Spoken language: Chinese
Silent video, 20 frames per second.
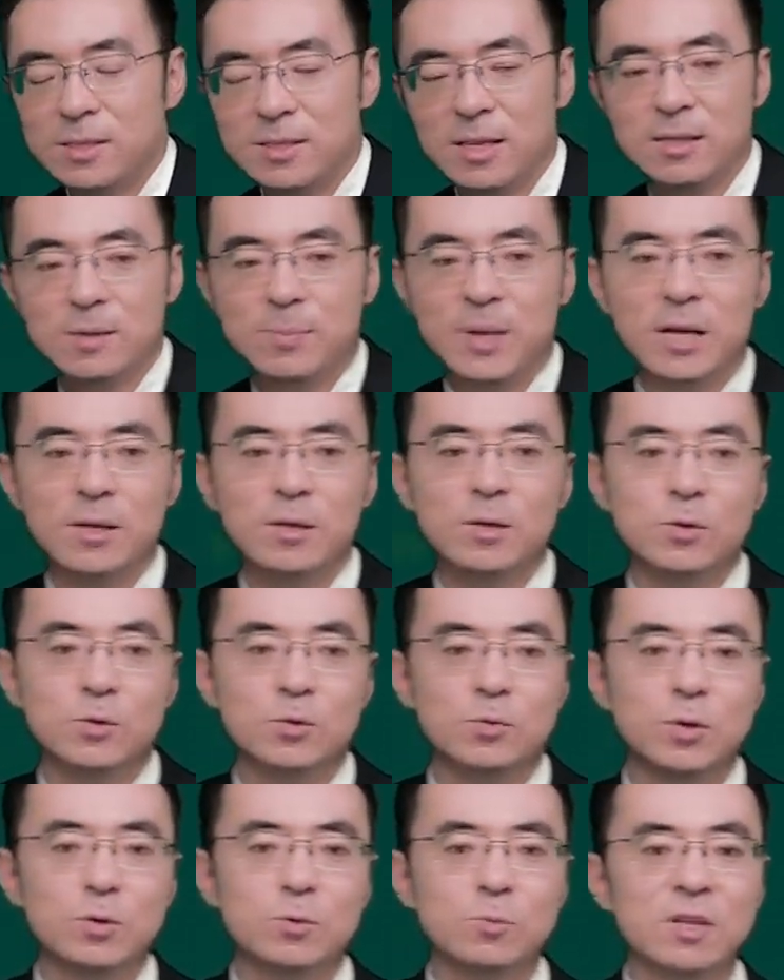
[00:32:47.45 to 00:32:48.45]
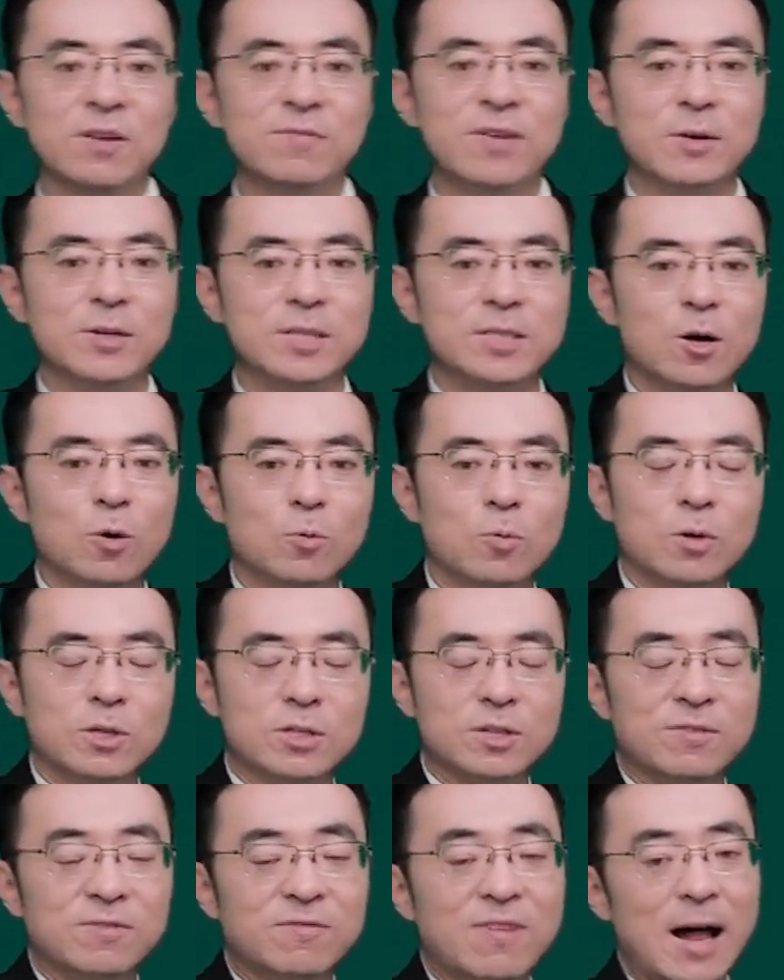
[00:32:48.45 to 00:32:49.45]
在这边，最终的法律效
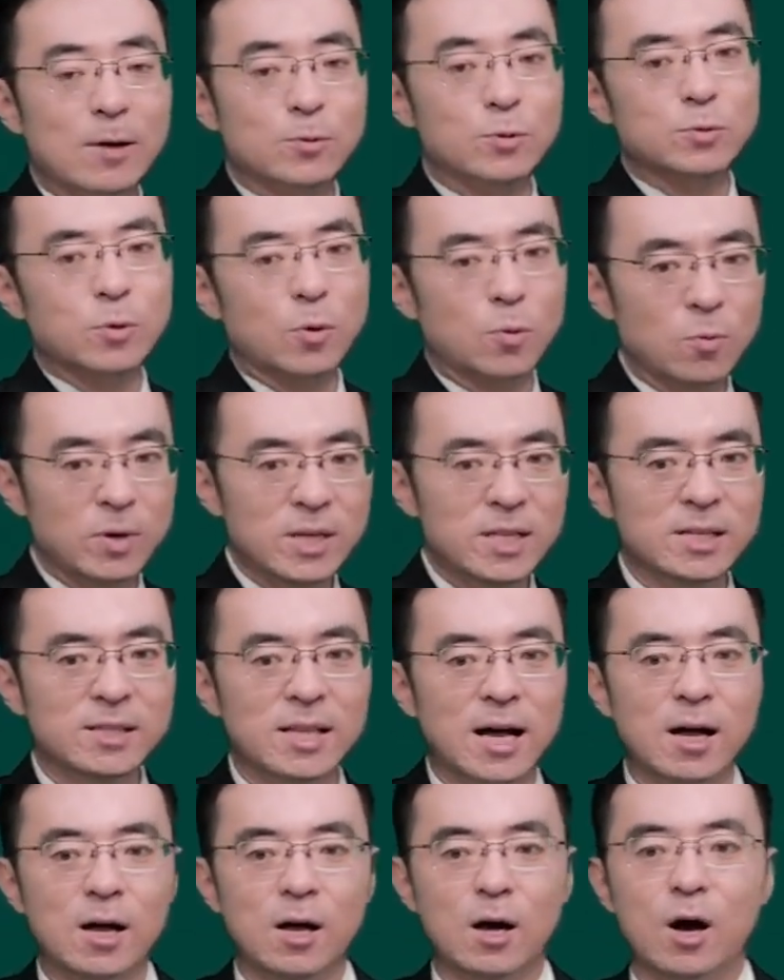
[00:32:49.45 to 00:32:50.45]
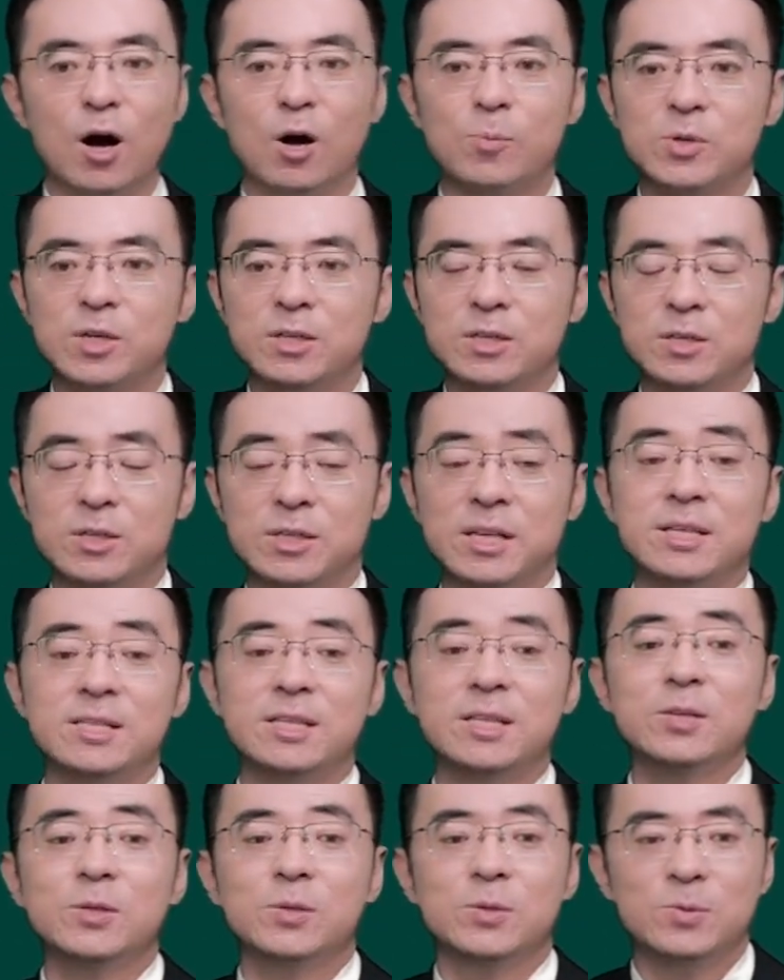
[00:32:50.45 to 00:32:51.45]
果是法律所规定的，而不是你内
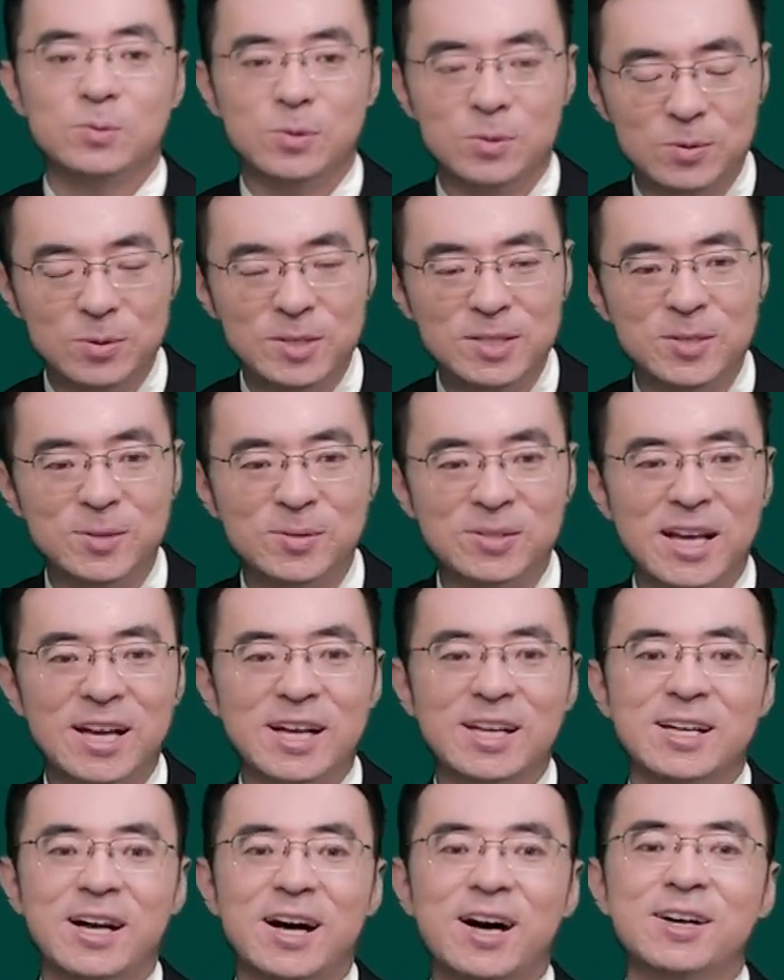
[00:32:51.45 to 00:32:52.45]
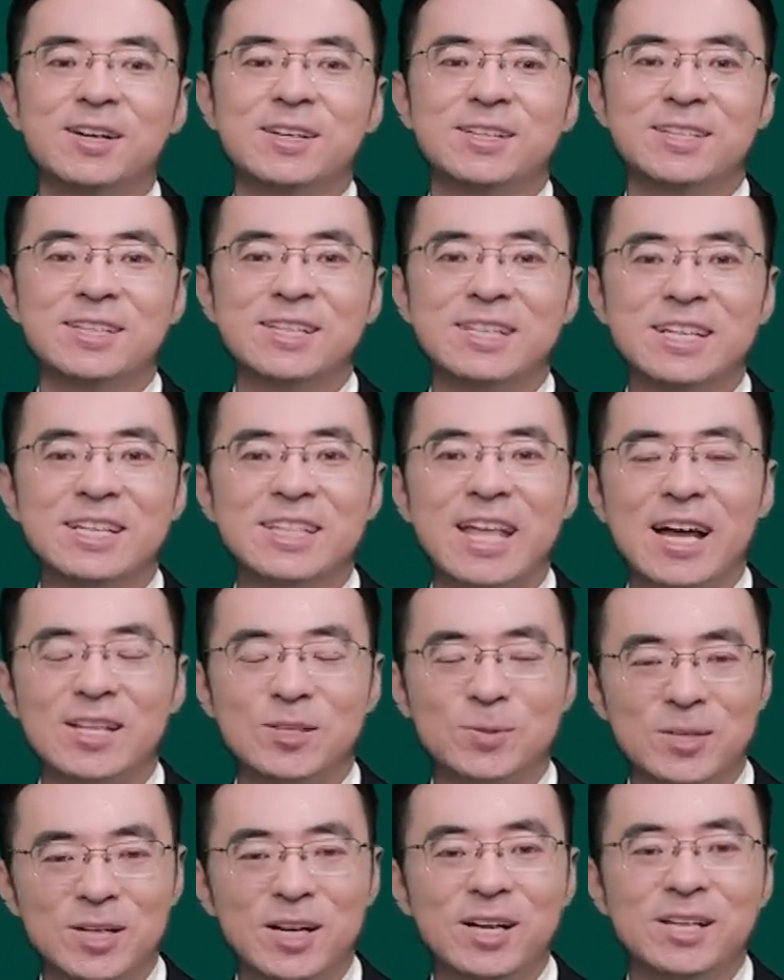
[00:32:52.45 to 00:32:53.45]
心所追求的。好，这个题答
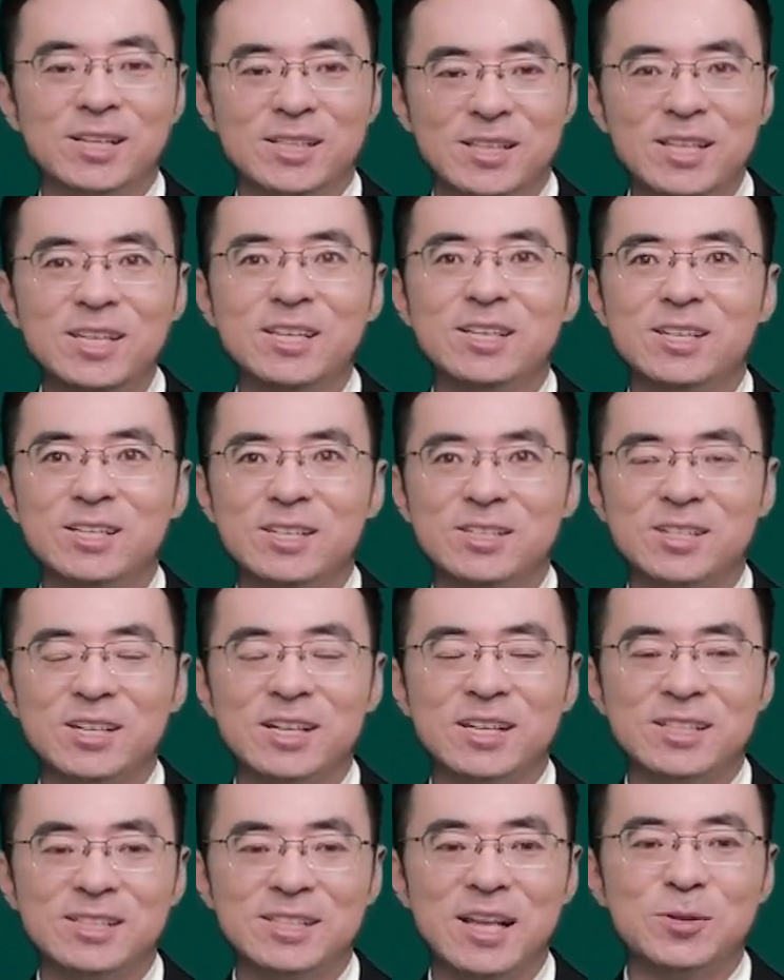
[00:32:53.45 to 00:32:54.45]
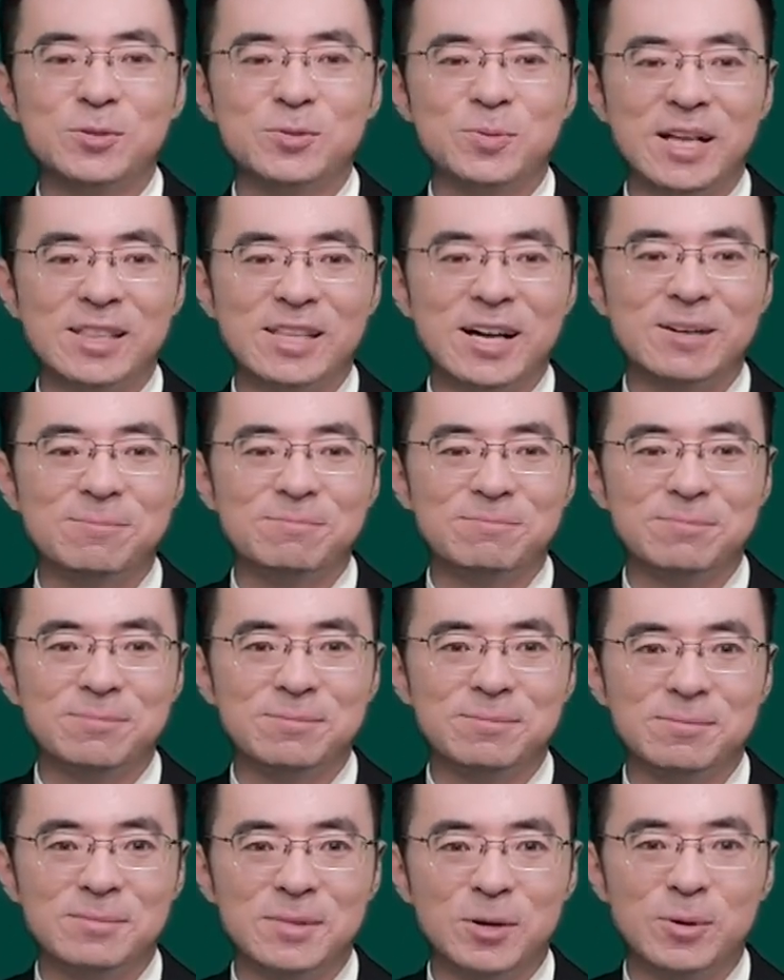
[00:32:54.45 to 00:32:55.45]
案就是 D 是当选的。
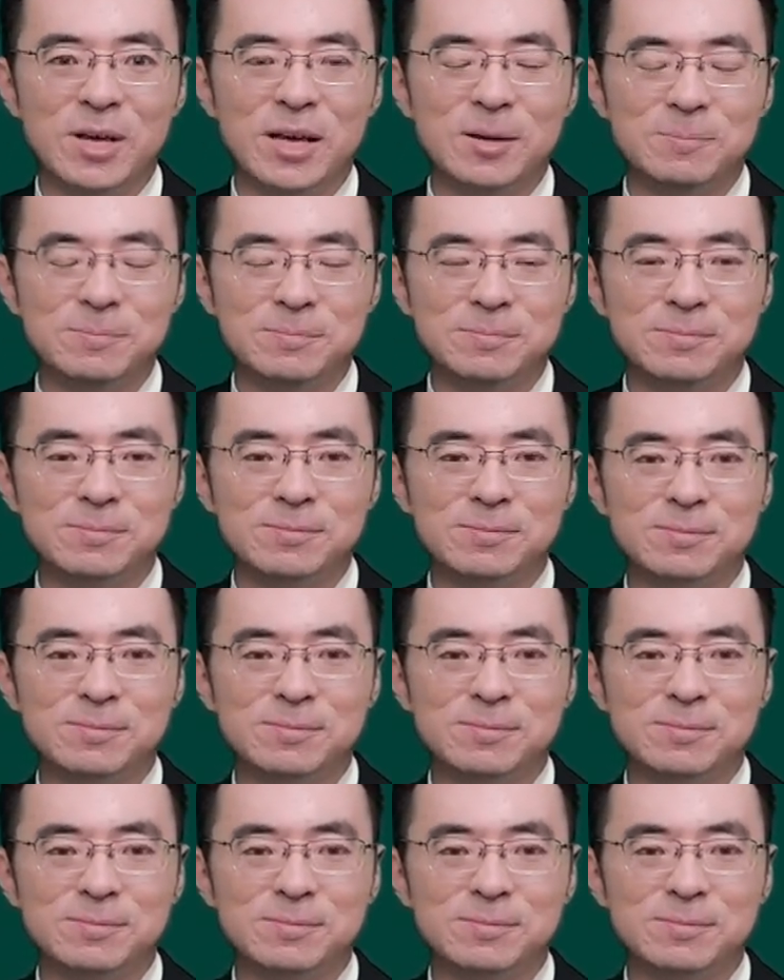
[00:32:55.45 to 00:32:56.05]
OK。